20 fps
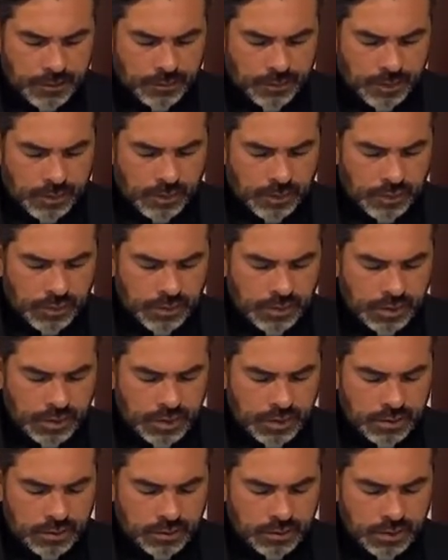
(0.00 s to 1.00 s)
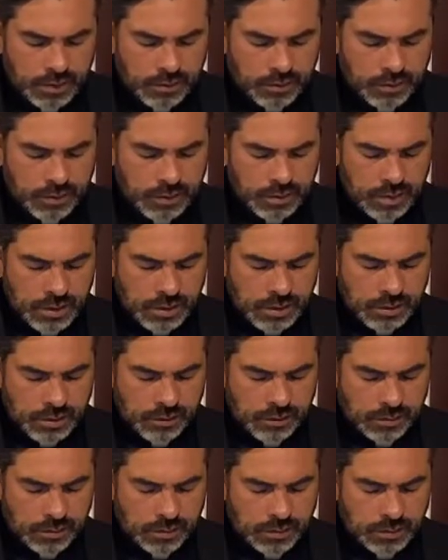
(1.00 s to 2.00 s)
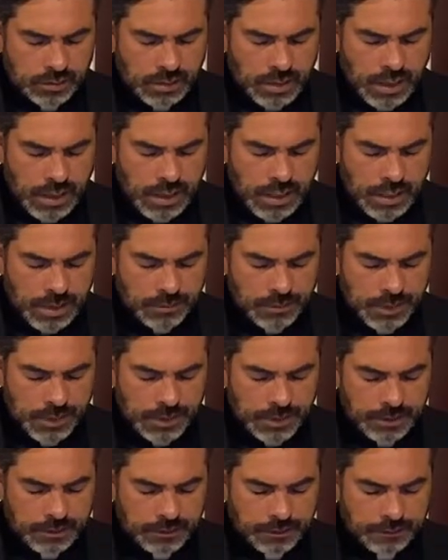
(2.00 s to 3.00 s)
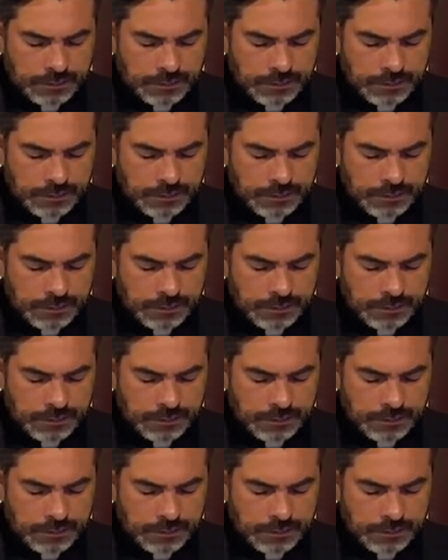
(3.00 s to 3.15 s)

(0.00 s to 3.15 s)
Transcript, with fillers: por los siglos de los siglos. Amén.